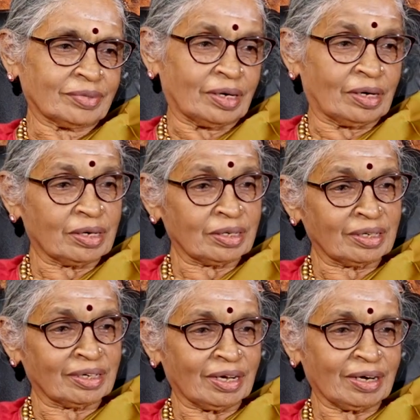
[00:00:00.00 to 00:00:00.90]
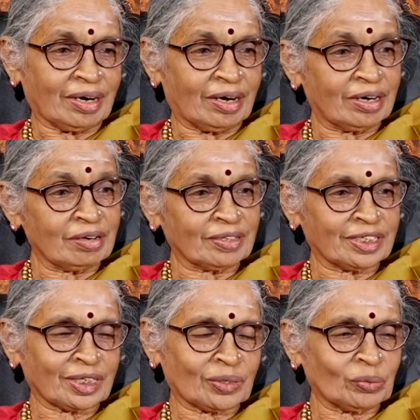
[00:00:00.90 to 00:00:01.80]
ஆண் என்றால்
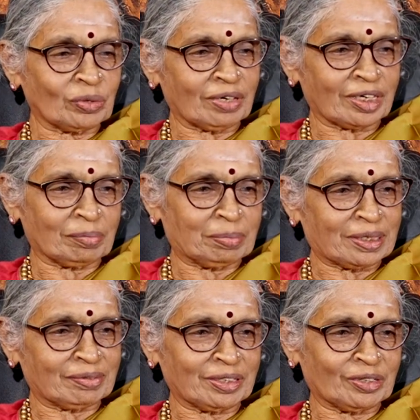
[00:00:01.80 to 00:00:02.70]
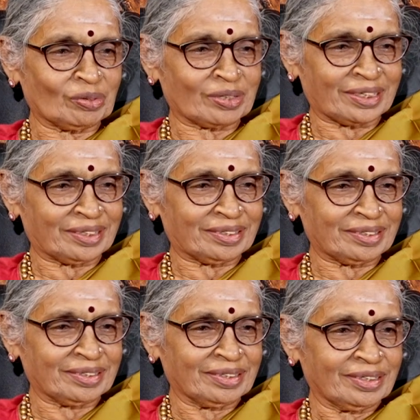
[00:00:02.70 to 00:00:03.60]
ஆழ்வதற்கு உருவாக்கப்பட்டவன் என்ற ஒரு கருத்து
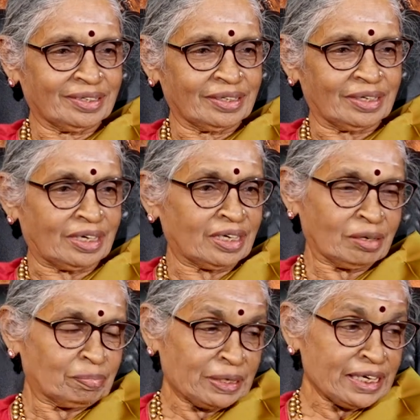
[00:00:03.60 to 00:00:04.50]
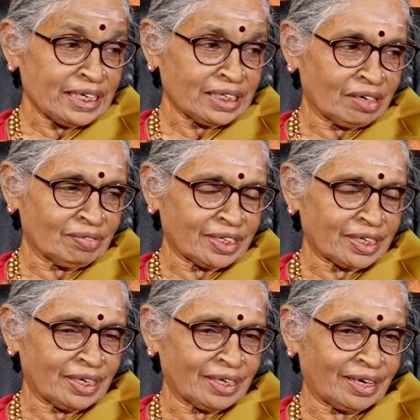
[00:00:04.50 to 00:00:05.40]
ஆனால் பெண்ணை
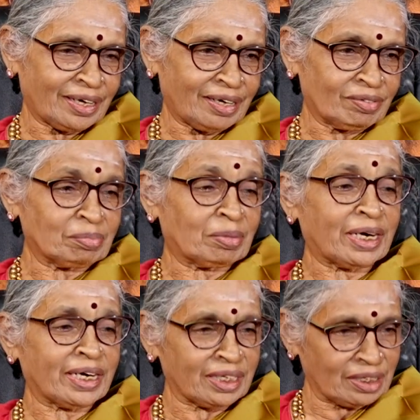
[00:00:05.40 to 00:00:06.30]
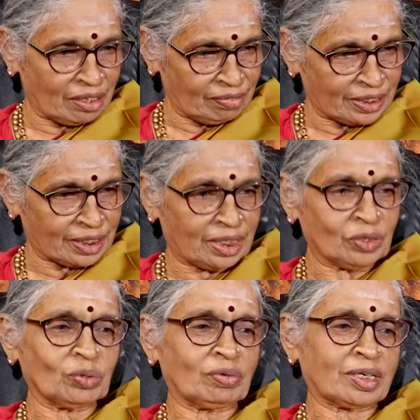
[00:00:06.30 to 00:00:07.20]
ஆழ்வதற்காக அல்ல அவன் மண்ணை ஆழ்வதற்காக
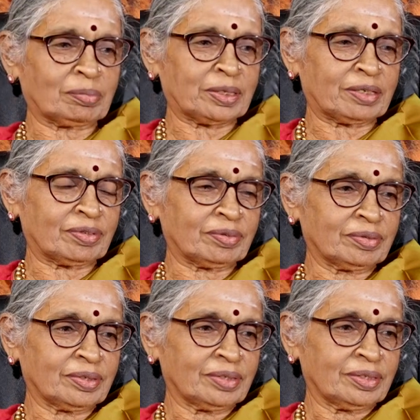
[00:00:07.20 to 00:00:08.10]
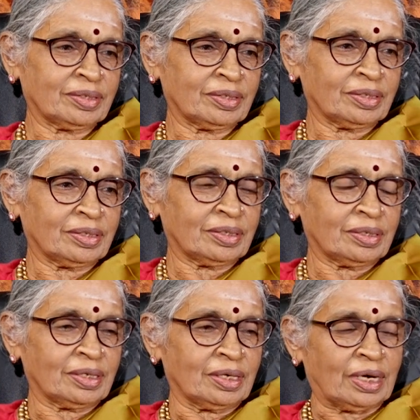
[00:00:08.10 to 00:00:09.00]
உருவாக்கப்பட்டவன்
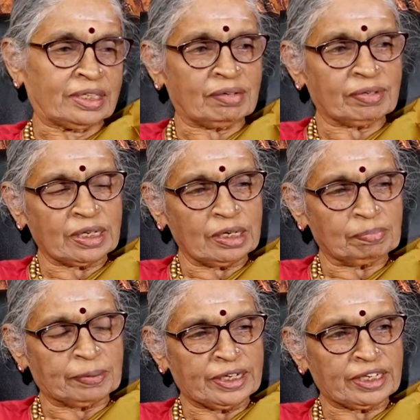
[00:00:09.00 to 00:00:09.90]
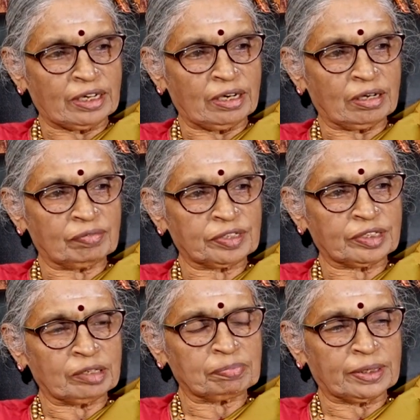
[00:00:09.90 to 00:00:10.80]
அந்த வகையிலே பெண்
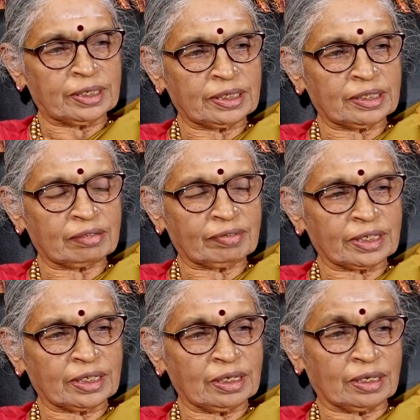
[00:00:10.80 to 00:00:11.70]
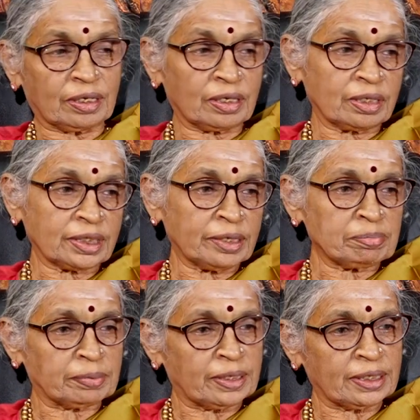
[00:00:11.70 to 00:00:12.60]
எல்லாவற்றையும் பேணுகின்ற வகையிலே ஆணுகையும்
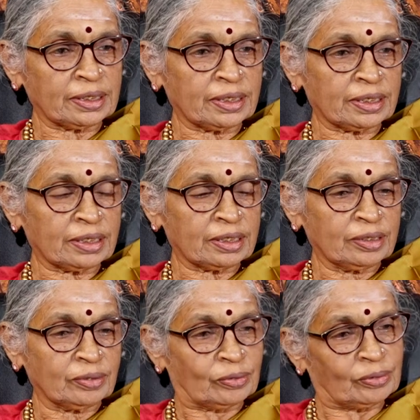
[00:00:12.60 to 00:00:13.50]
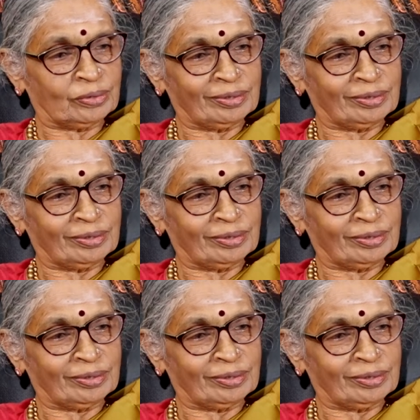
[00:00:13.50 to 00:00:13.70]
பேணுகின்ற ஒரு